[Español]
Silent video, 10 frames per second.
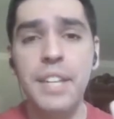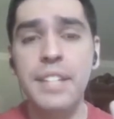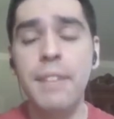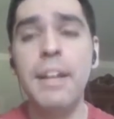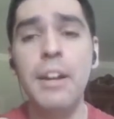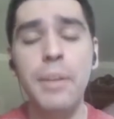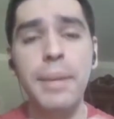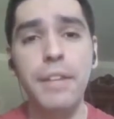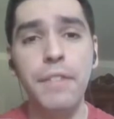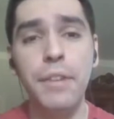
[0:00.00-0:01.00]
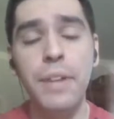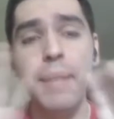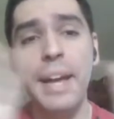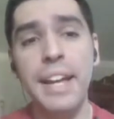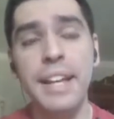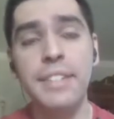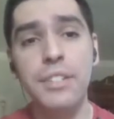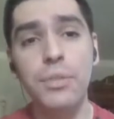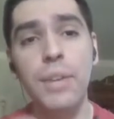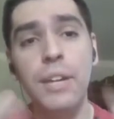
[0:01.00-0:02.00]
ya sabéis a lo que me refiero, una imagen así
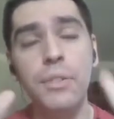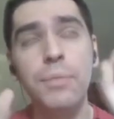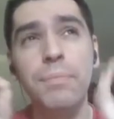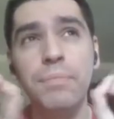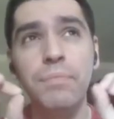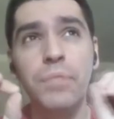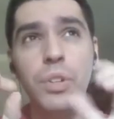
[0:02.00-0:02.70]
chula con un,